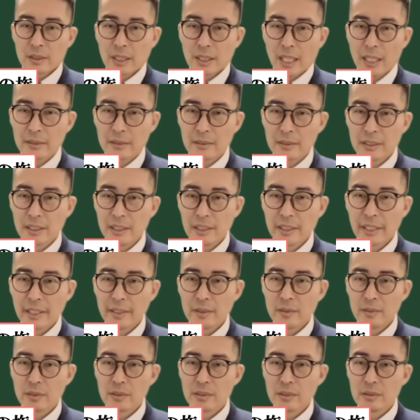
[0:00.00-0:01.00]
宅地に転
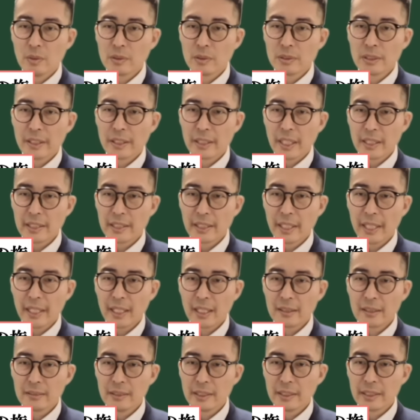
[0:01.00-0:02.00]
用する目的で市街
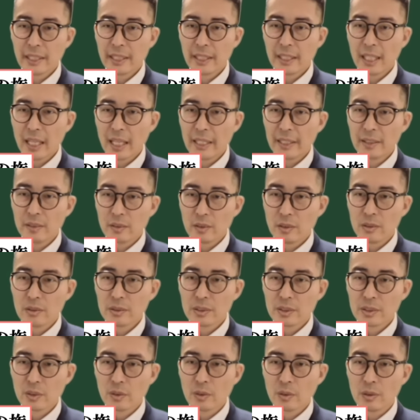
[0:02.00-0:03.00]
化区域外の農
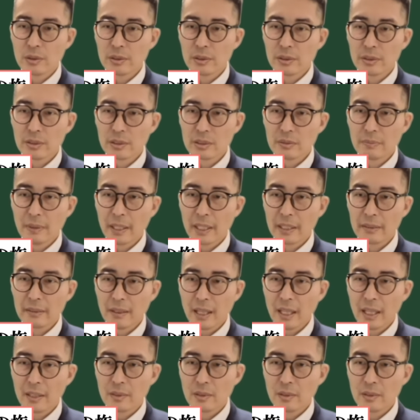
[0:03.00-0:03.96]
地を購入する場合は、